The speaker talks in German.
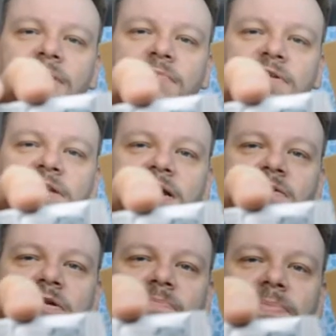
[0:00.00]
Wisst ihr das
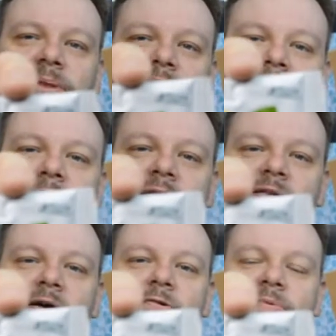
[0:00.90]
noch? Das
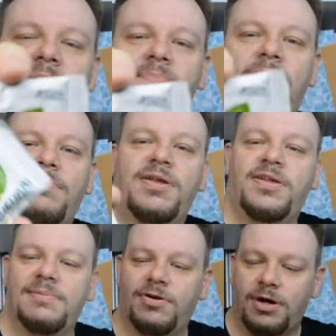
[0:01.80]
Kaugummi? Haben die einen
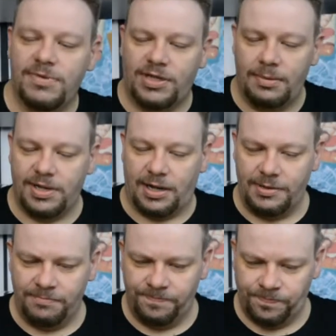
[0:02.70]
Deal bekommen? Ich glaube ja,
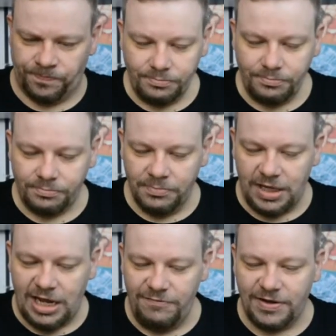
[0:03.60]
ne?
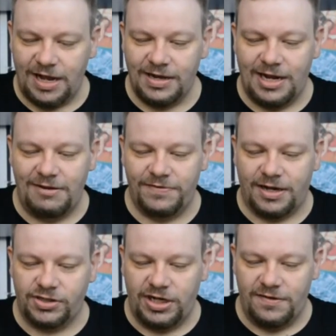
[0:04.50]
11, 11
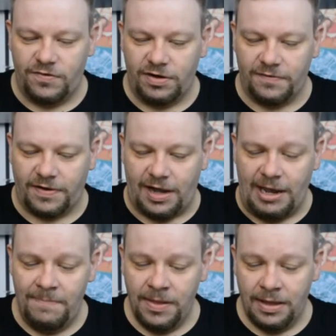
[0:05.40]
Dragés
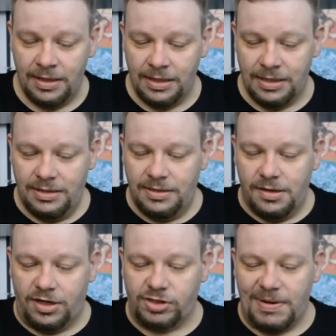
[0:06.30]
zuckerfrei.
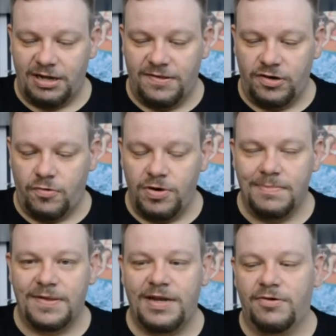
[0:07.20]
Geschmack Zitrone
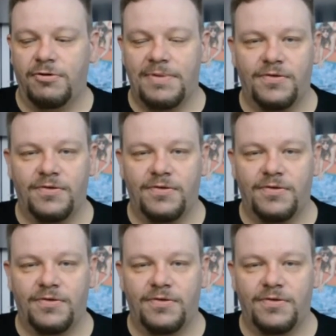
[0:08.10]
Basilikum.